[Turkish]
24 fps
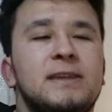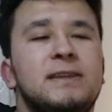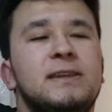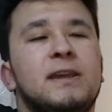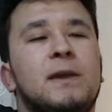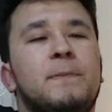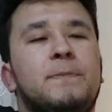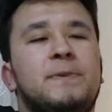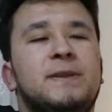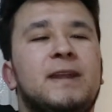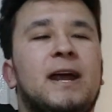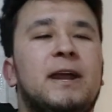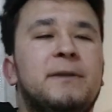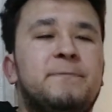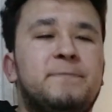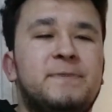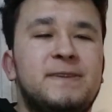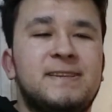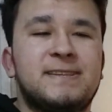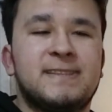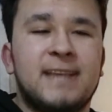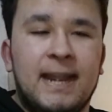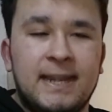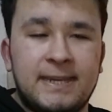ya birer
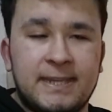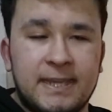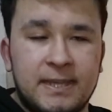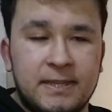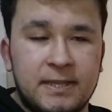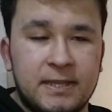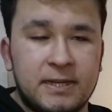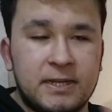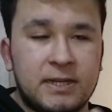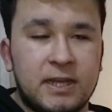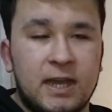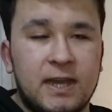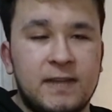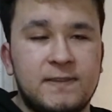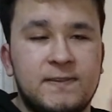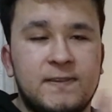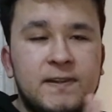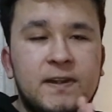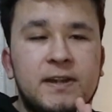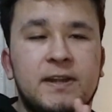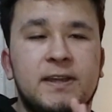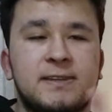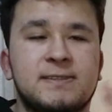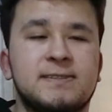piksel kenarı
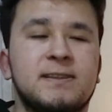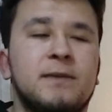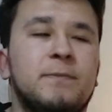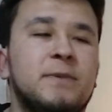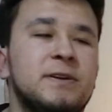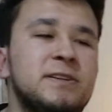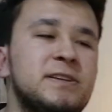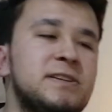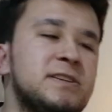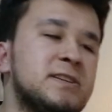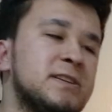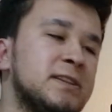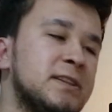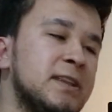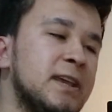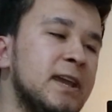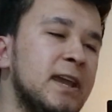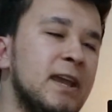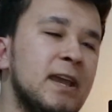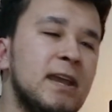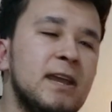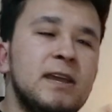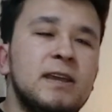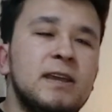kaydırarak zaman içinde